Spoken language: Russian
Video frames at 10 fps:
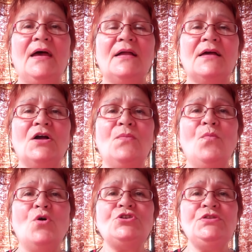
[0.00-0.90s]
как
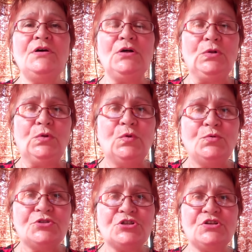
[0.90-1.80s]
можно
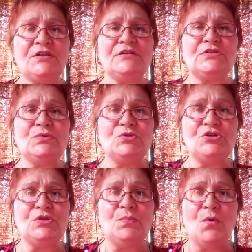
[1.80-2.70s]
лучше
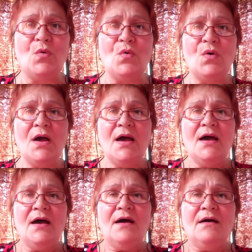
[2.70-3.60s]
служить Богу.
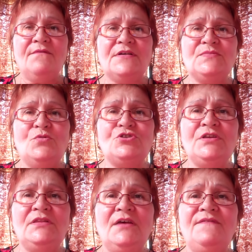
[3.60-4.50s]

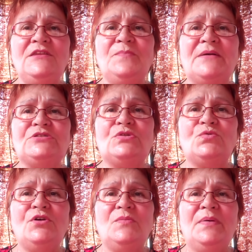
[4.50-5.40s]
Возможно, Давид
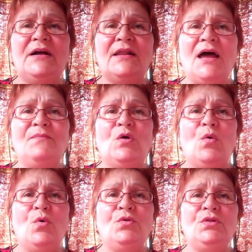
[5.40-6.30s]
построил бы храм, но
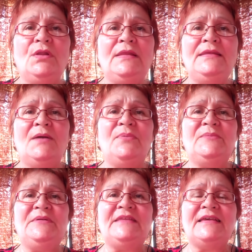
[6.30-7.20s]
он не был
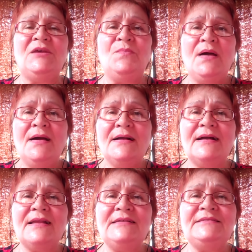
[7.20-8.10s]
бы таким
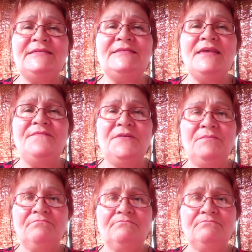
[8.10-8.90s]
красивым,